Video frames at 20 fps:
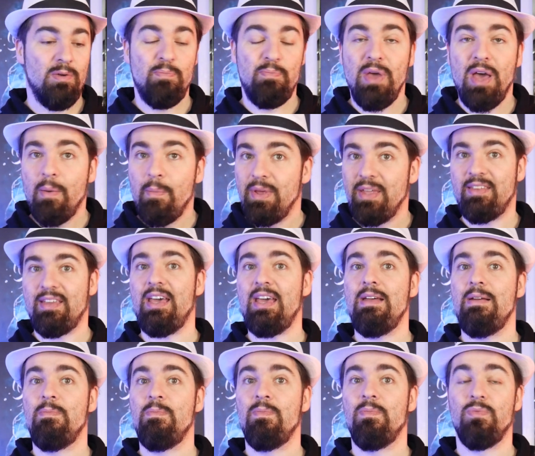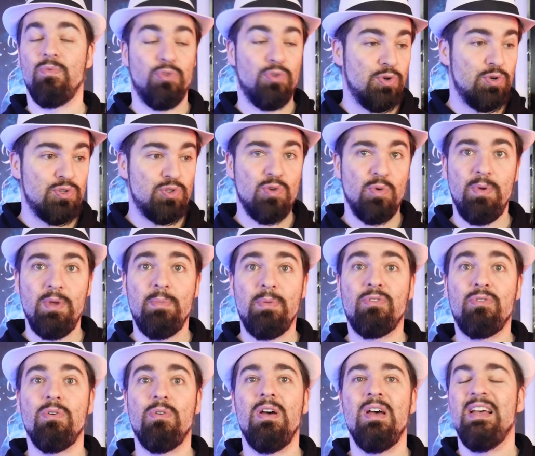permettrait de le stopper
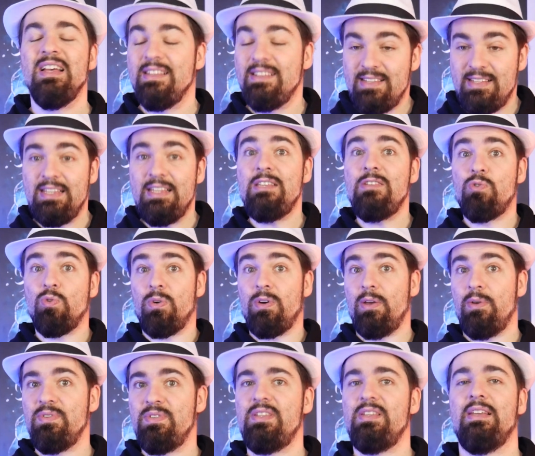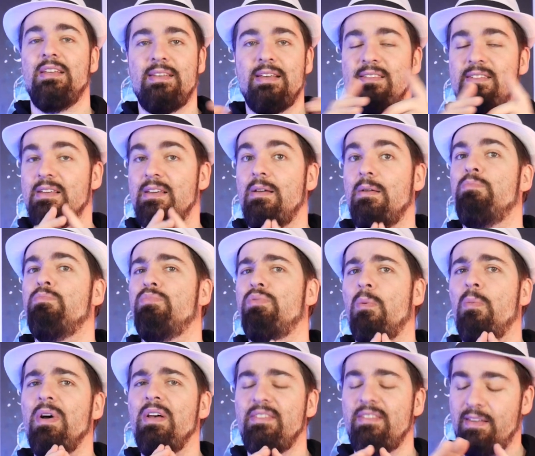parce que s'ils ont réussi et ça c'est
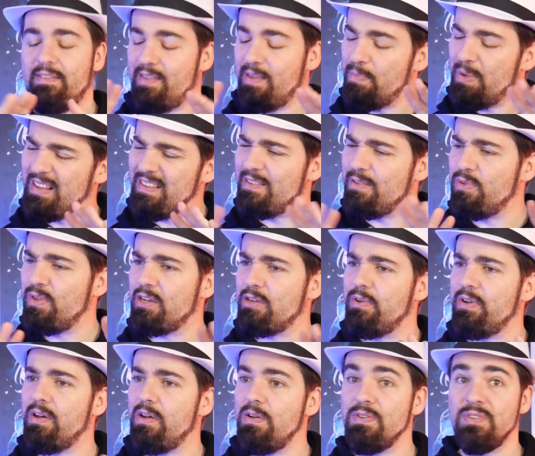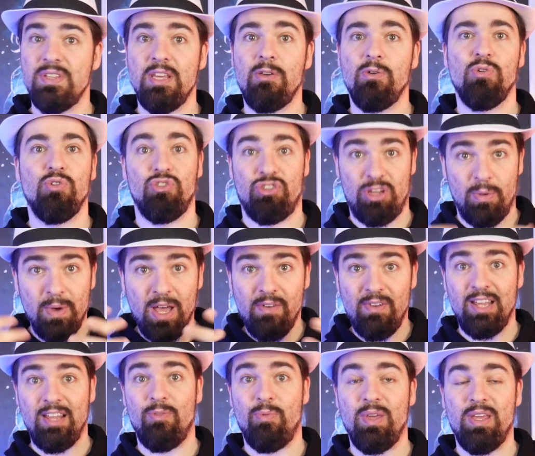pour moi c'est pas que c'est une incohérence c'est que j'aimerais avoir
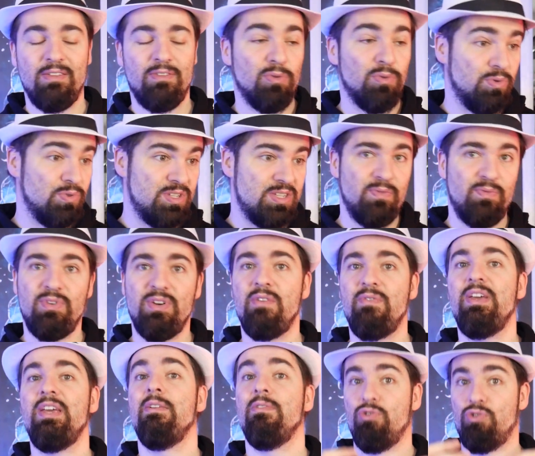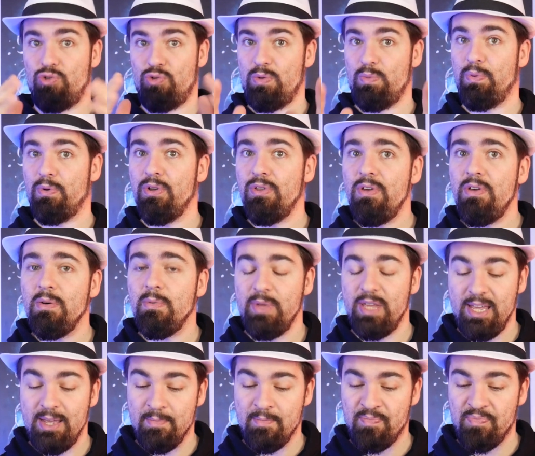l'explication donc si vous l'avez je suis preneur
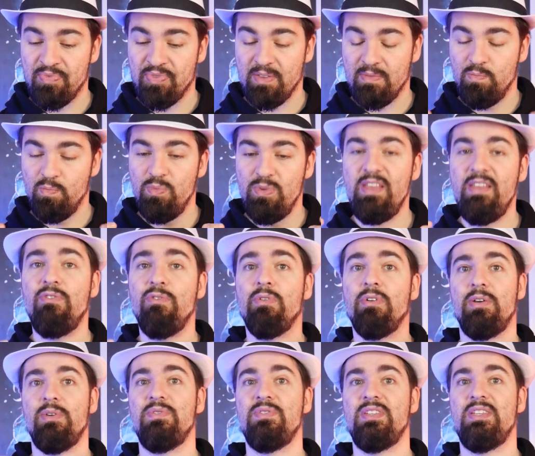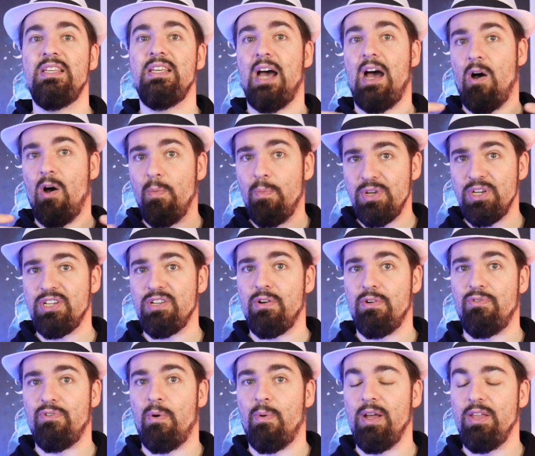mais ils ont réussi à empêcher All
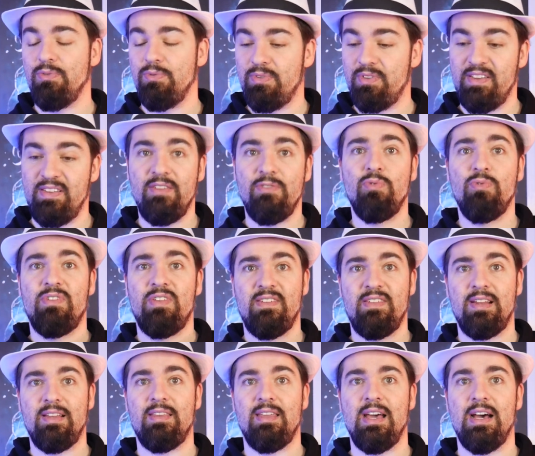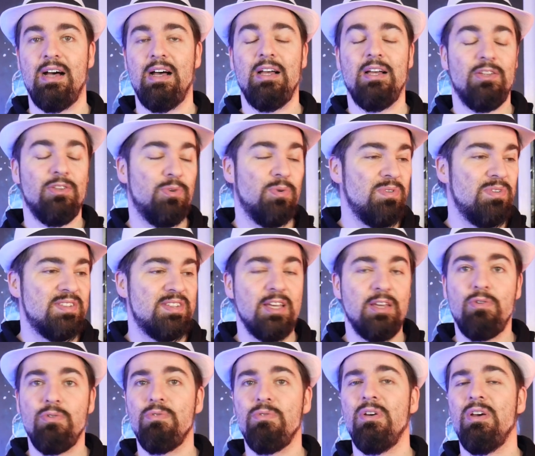for One d'utiliser toutes ces altères. Donc c'est
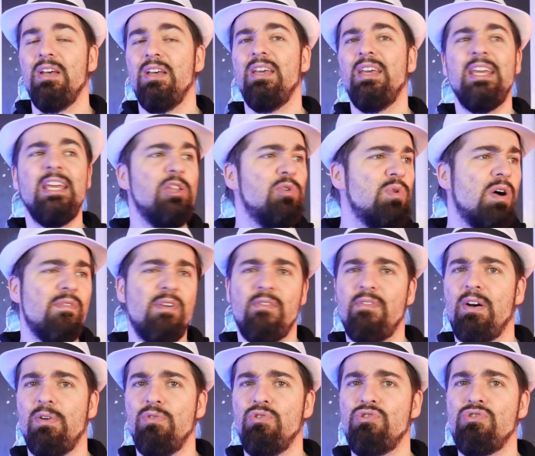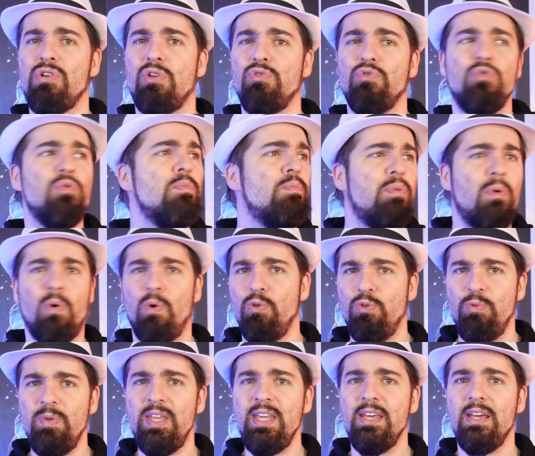que ils doivent avoir une sorte de
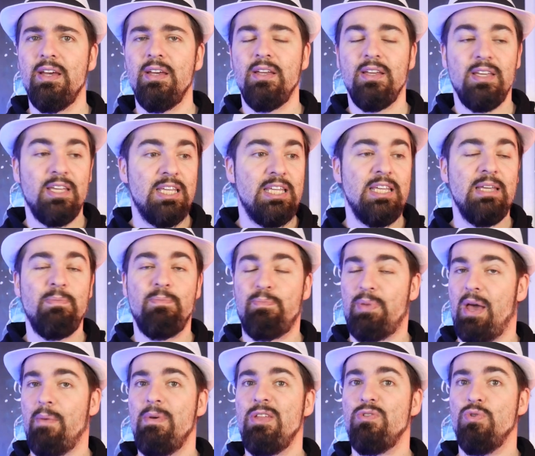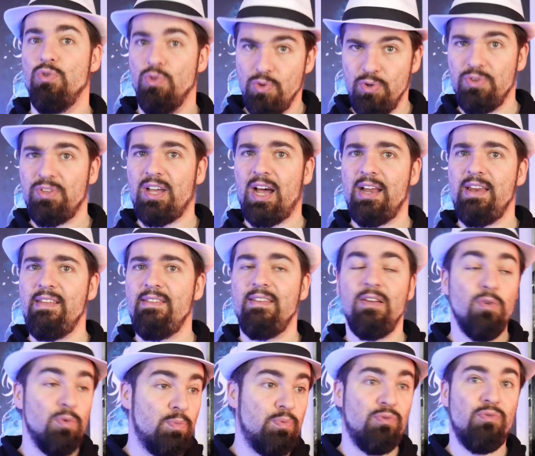produit qui permet de neutraliser
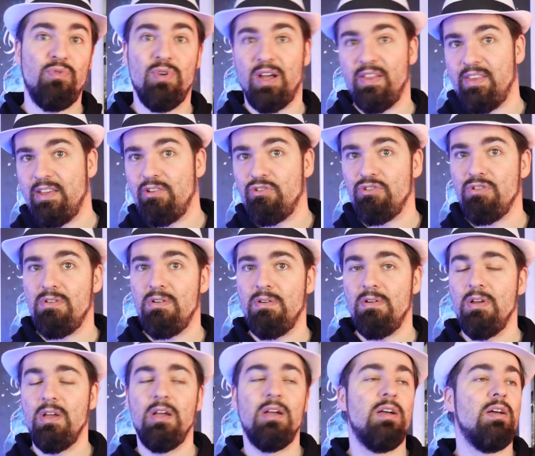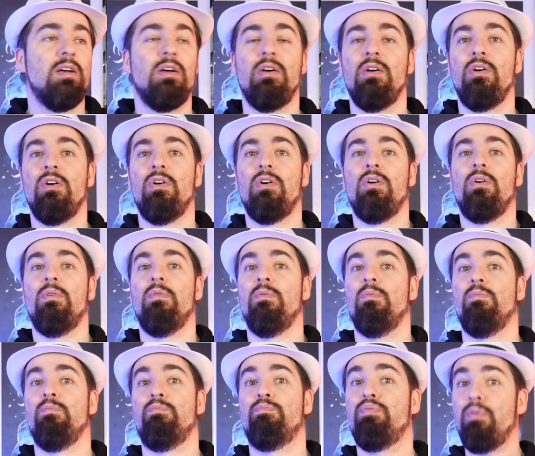le pouvoir des gens.
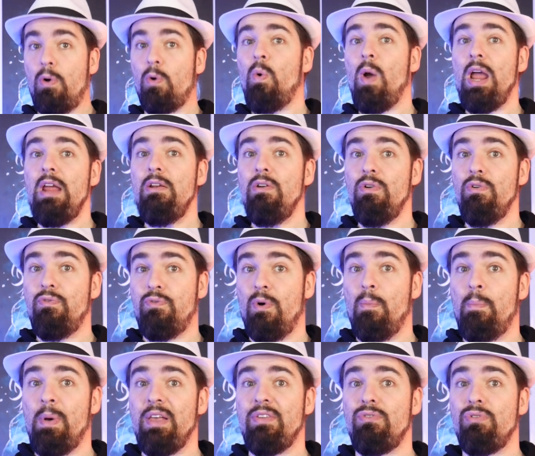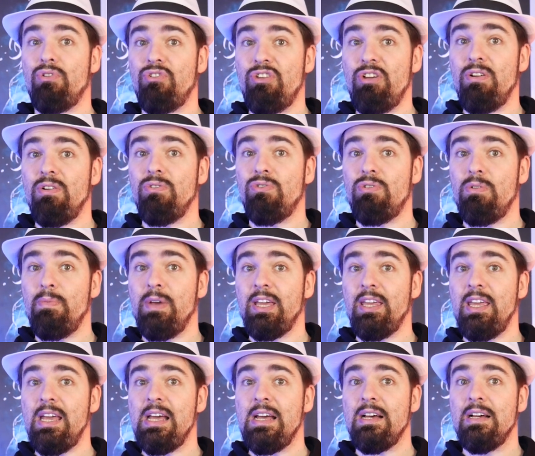Pourquoi ils le font pas sur
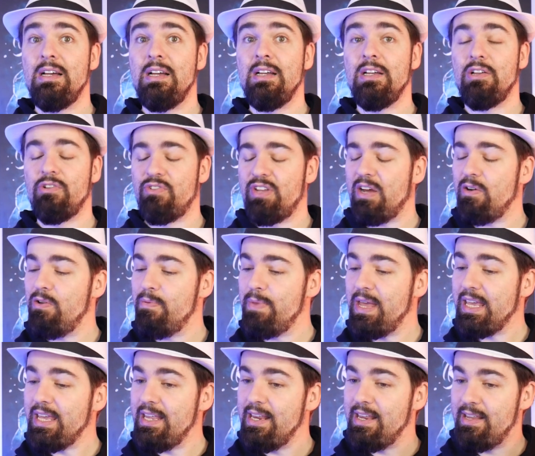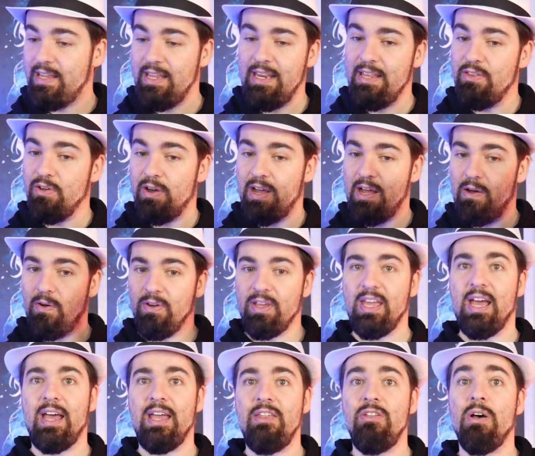Gigantomachia je veux dire, le mec, il, est dans un
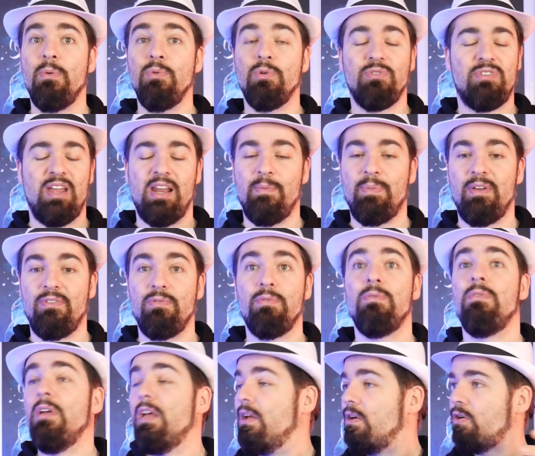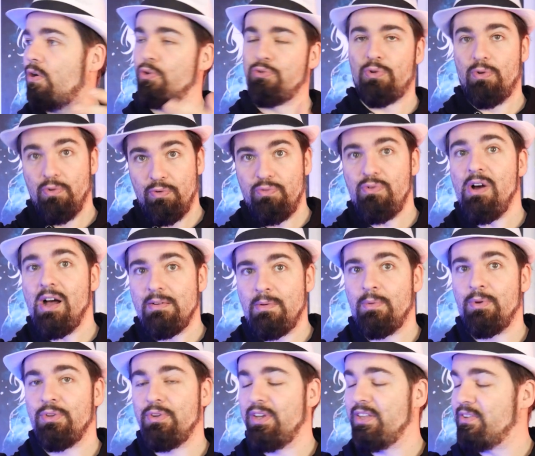hangar énorme, donc t'as l'impression, quand on le voit à un
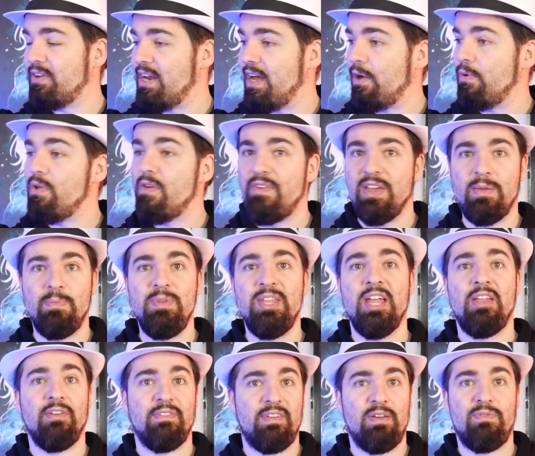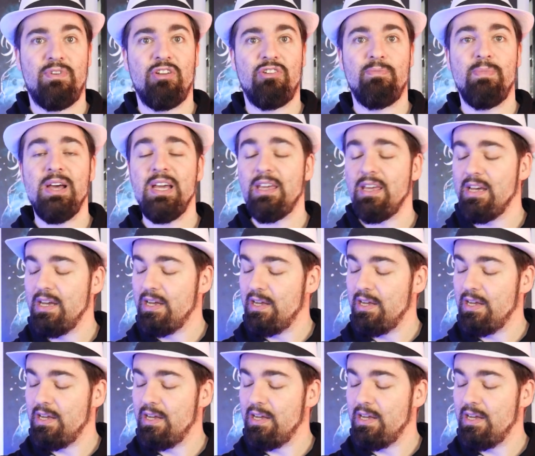moment donné dans la rue avec Mina dans un flashback,